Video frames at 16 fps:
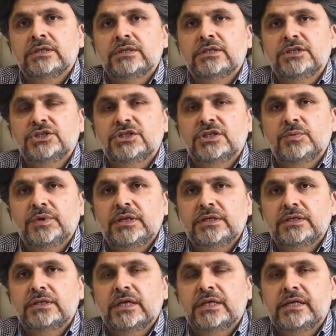Dış
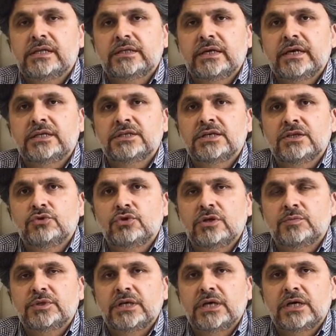gebelik genelde erken
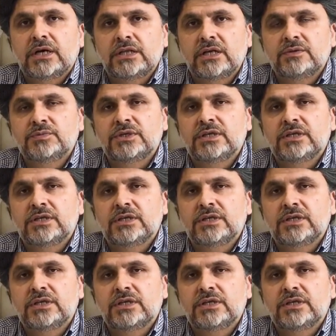dönemde yakalanıp